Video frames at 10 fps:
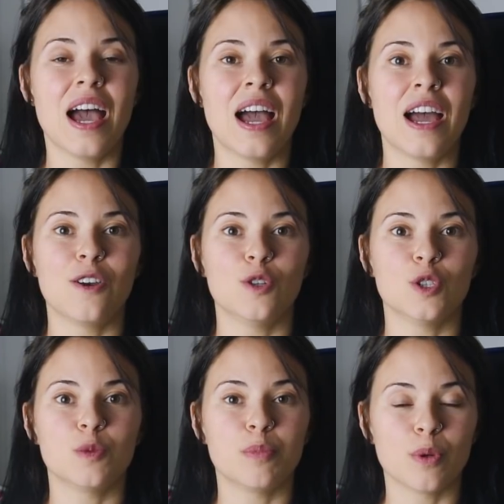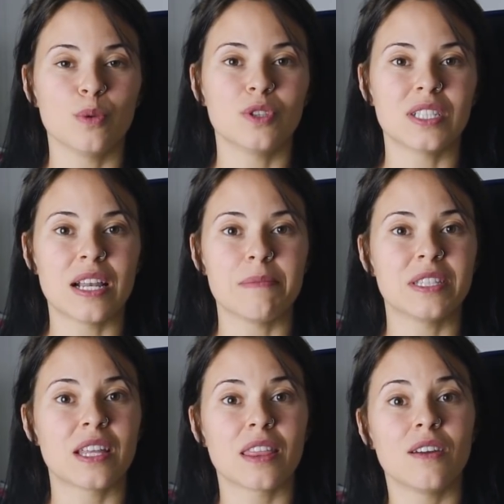a los productos de
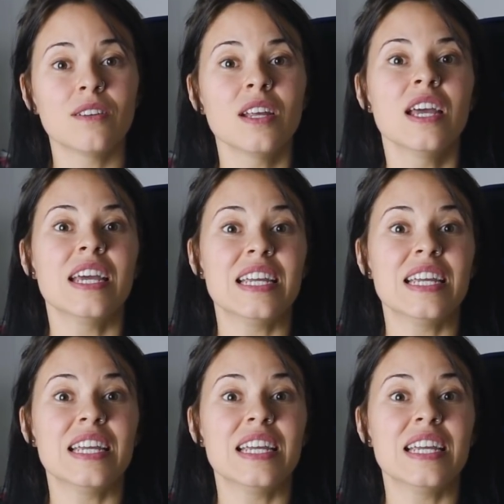alimentación